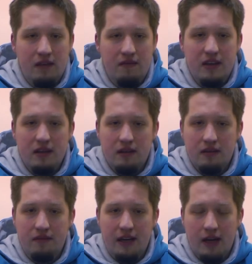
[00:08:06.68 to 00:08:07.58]
wir
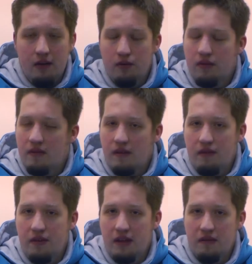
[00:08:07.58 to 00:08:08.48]
werden uns
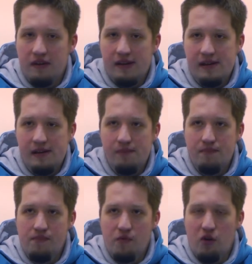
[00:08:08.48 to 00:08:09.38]
auf jeden Fall
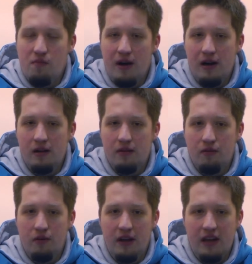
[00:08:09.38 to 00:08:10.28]
nochmal
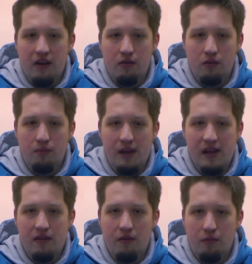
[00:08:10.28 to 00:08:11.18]
zu der Ego
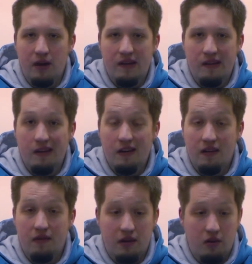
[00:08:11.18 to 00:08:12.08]
melden, sobald sie denn
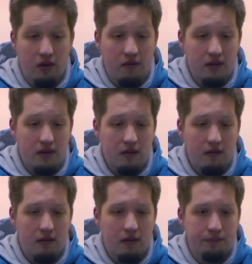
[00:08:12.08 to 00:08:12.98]
dann verkäuflich
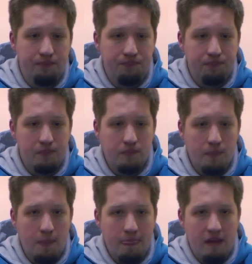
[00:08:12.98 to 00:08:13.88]
ist. Ähm,
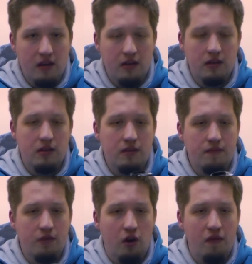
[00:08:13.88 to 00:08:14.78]

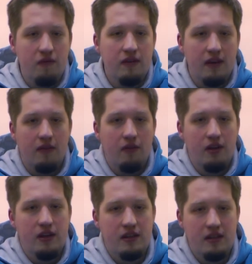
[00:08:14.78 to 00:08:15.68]
wir hoffen, dass
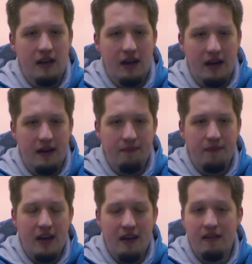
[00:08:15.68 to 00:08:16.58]
euch der
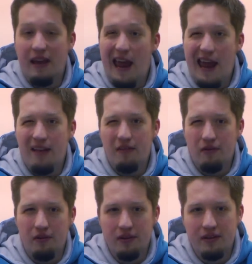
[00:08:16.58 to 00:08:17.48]
erste
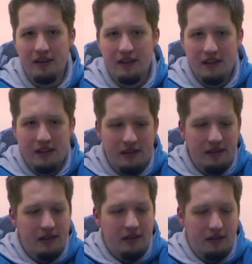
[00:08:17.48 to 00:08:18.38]
Hands-on,
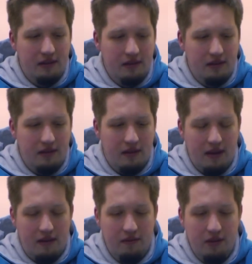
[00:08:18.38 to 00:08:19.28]
äh, das
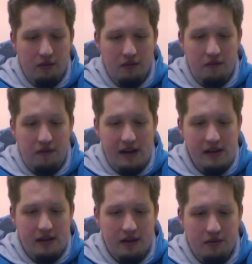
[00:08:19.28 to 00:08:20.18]
erste Video
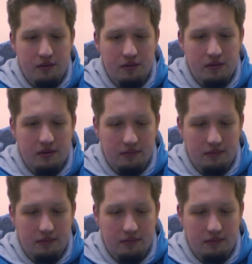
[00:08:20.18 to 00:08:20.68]
gefallen hat und